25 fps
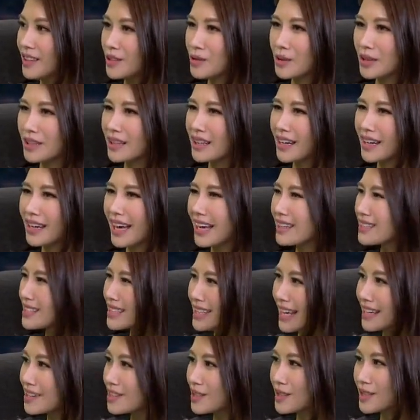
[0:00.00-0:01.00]
就一天看
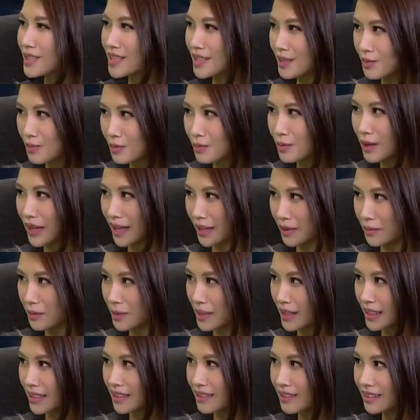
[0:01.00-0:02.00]
三十七部 A
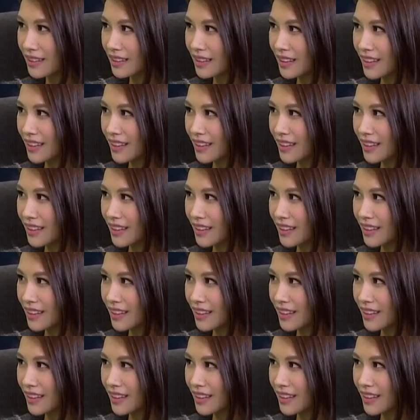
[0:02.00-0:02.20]
片。